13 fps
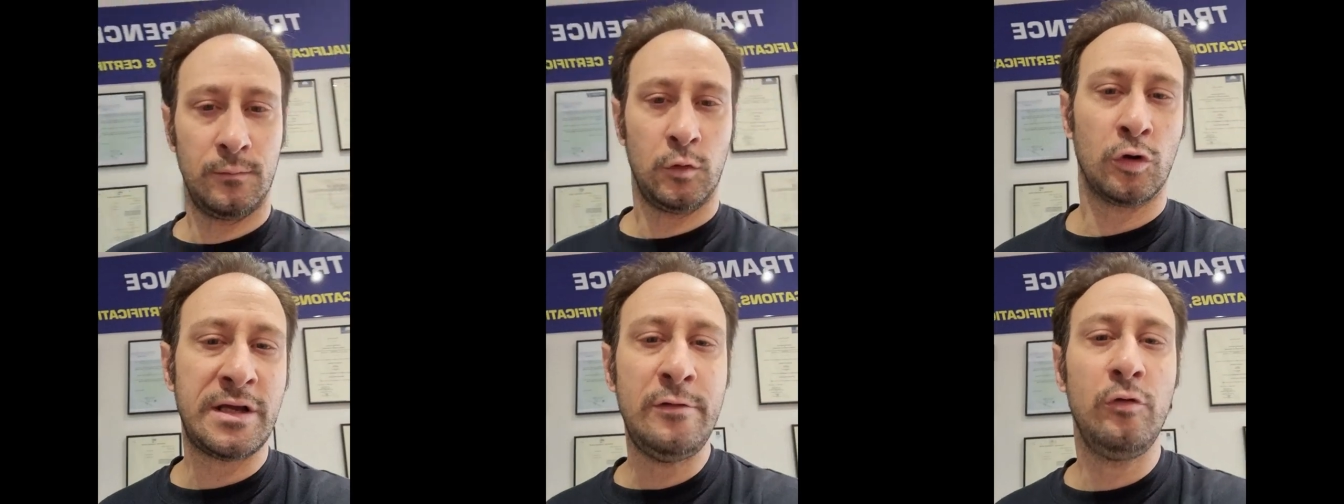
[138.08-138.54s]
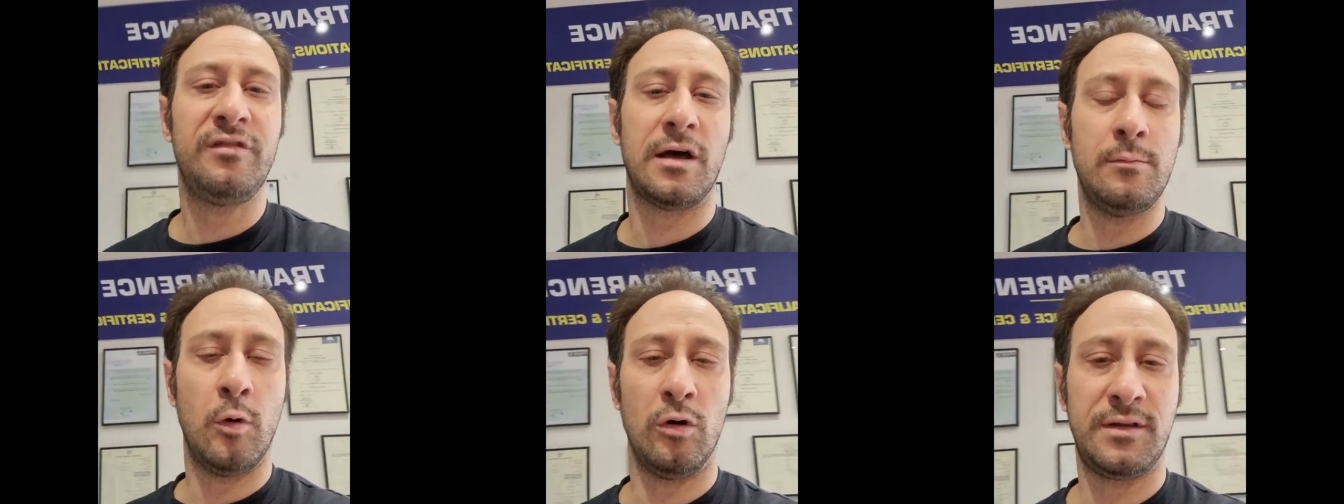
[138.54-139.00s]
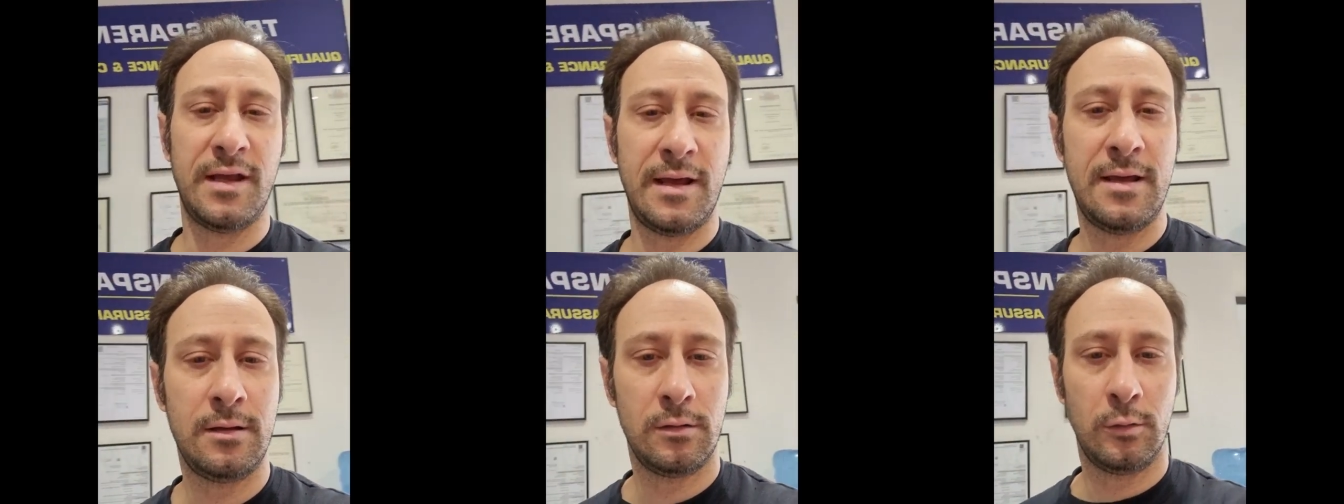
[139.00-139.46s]
Donc il nous a demandé
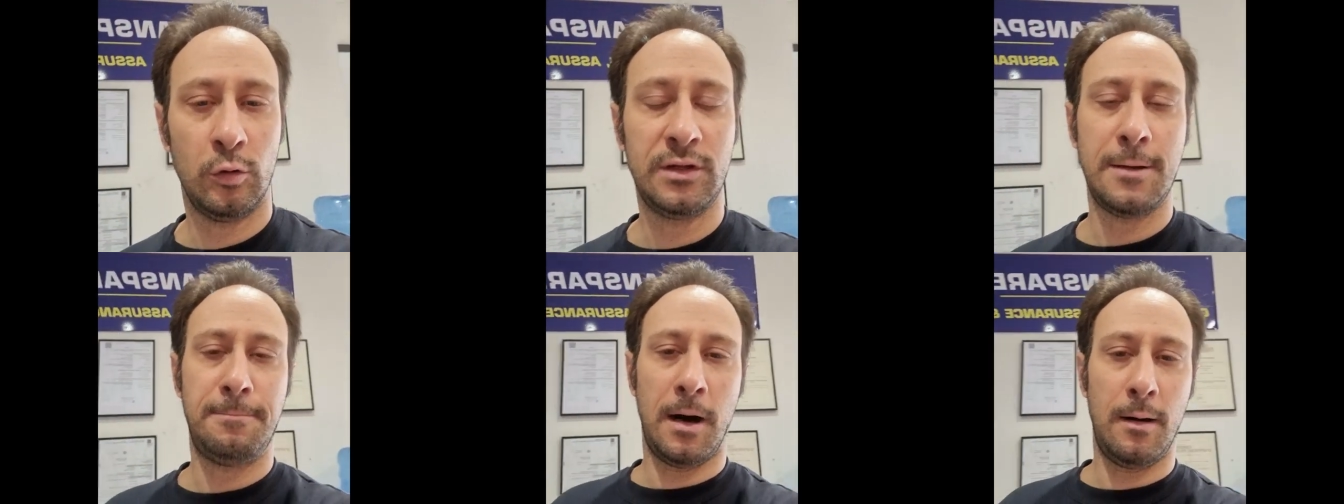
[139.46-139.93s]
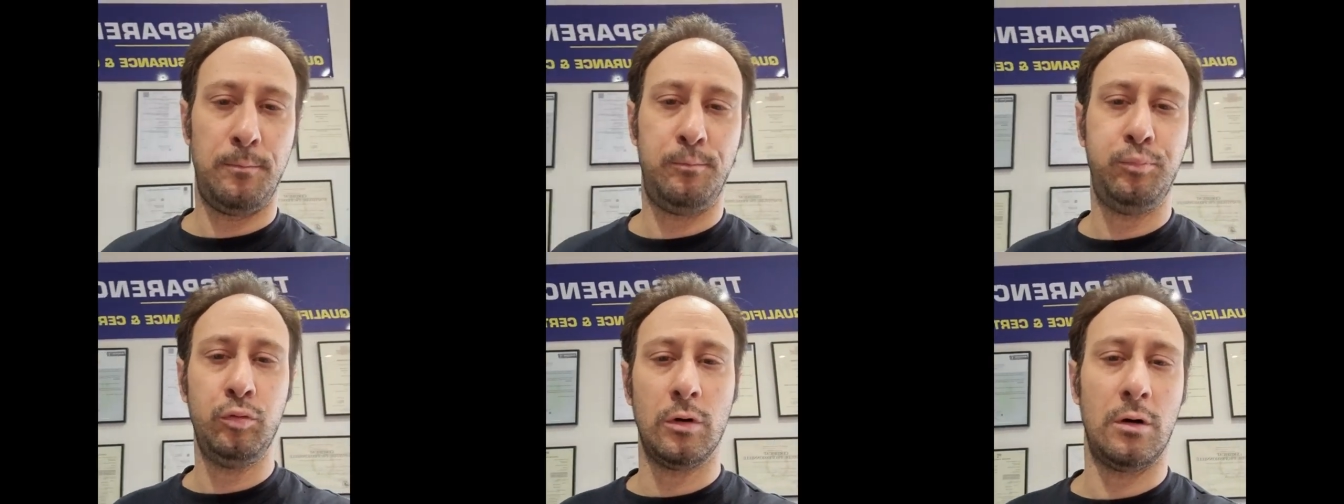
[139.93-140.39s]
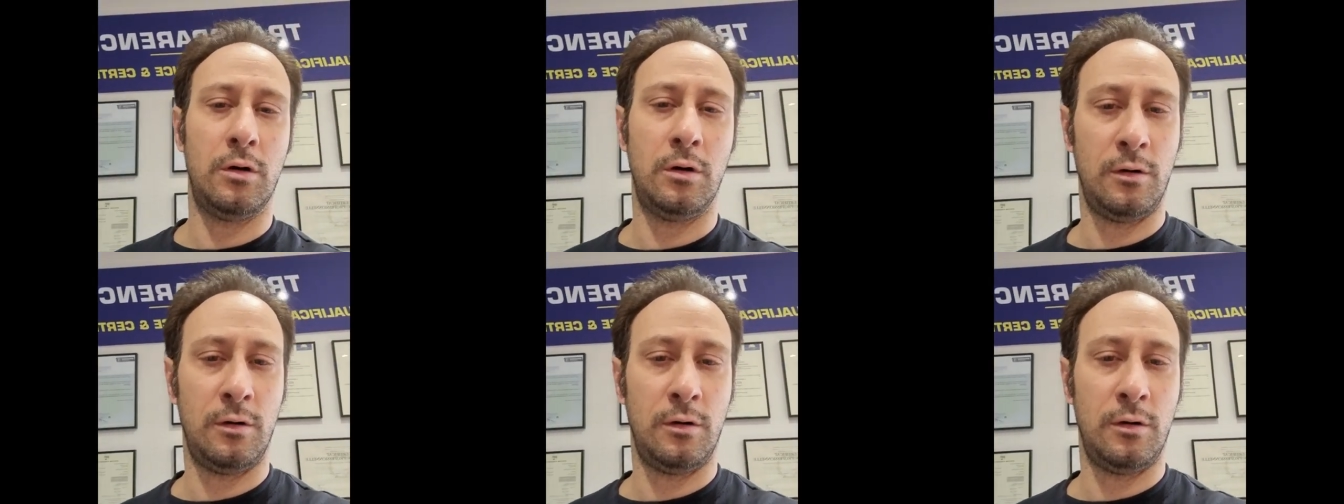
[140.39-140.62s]
au départ pour